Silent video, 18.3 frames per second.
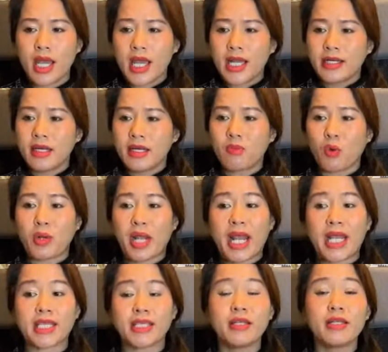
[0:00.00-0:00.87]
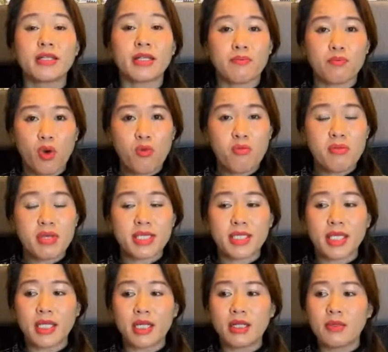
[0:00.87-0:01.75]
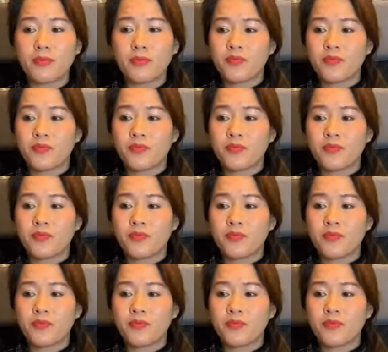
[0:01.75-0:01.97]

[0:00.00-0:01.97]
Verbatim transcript: năm 1949